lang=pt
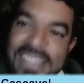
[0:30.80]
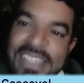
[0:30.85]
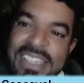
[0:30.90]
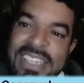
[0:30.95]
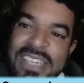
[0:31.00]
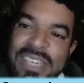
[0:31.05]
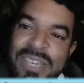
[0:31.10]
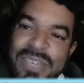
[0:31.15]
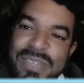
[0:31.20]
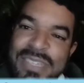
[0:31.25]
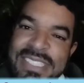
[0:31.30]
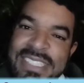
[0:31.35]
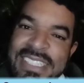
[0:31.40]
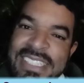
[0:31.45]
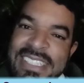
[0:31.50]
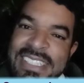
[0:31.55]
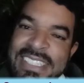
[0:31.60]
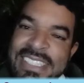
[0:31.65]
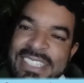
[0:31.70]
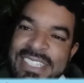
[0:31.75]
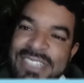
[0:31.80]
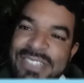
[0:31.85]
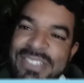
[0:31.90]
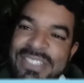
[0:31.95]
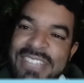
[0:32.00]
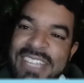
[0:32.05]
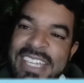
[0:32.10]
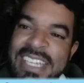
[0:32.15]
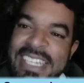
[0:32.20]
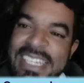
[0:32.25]
e com esse encanto
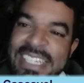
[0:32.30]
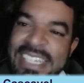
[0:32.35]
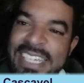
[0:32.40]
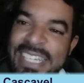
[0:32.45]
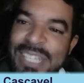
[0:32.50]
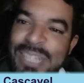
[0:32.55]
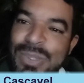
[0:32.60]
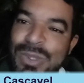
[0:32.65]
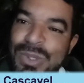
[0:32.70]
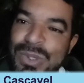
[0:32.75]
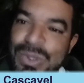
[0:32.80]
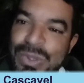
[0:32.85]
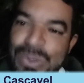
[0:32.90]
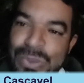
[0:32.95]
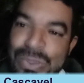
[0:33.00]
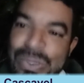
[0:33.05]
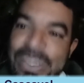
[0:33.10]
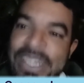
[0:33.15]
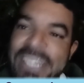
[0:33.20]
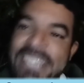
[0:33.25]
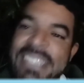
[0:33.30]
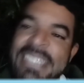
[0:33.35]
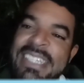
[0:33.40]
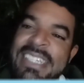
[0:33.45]
de alegria e doçura